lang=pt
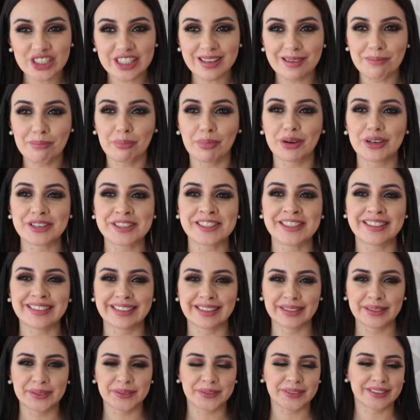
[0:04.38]
depois de
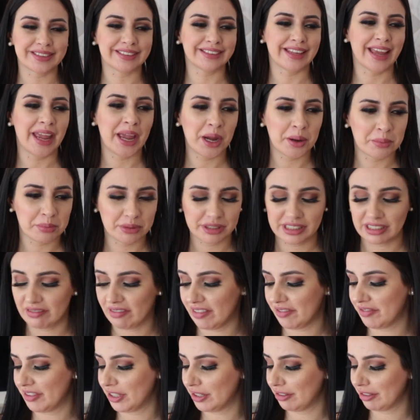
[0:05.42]
tanto tempo, eu
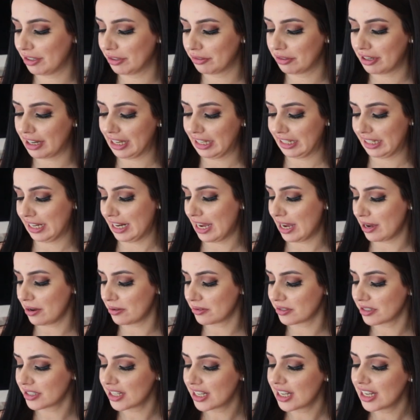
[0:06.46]
tava vendo aqui no
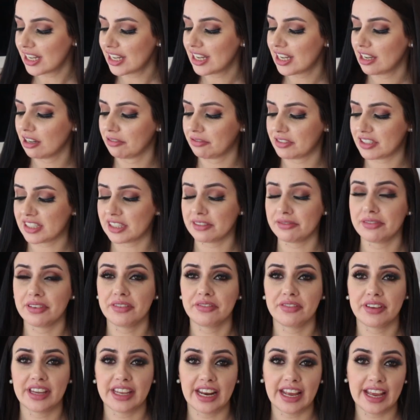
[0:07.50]
canal, eu fiz em
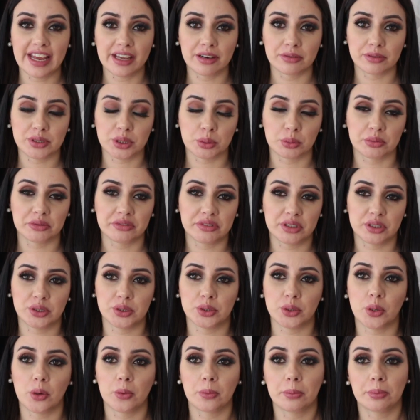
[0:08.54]
fevereiro o último vídeo
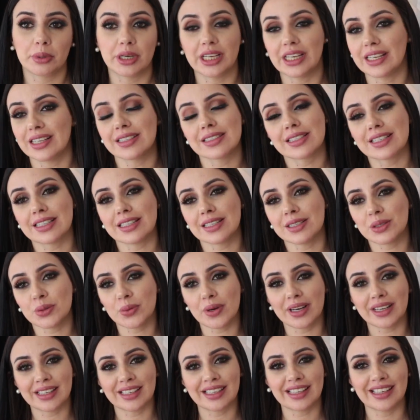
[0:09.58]
de comprinhas e tô
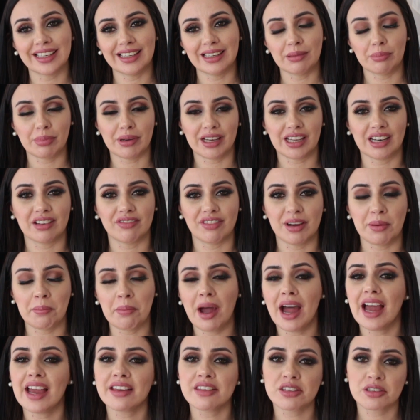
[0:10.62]
aqui pra gravar
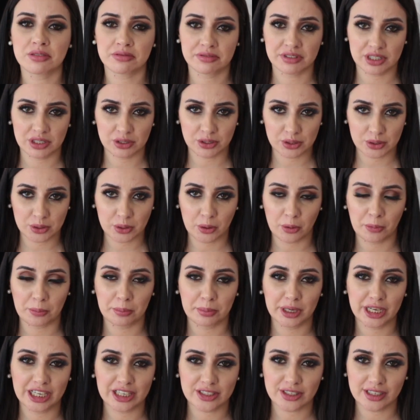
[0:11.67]
mais um vídeo de
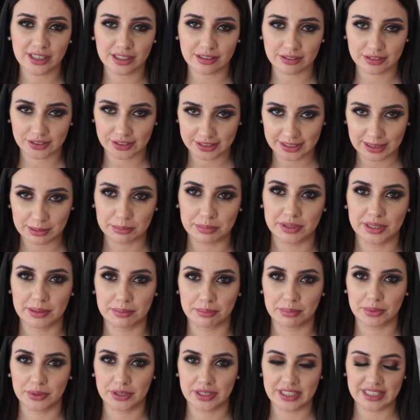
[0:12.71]
comprinhas, olha quanto tempo
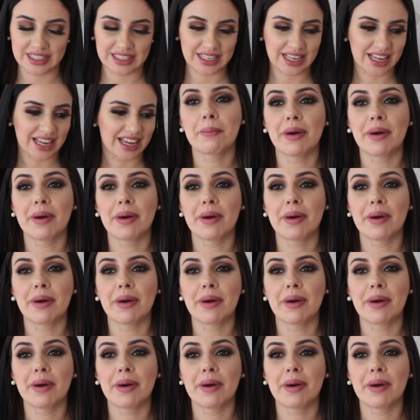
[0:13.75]
depois, né?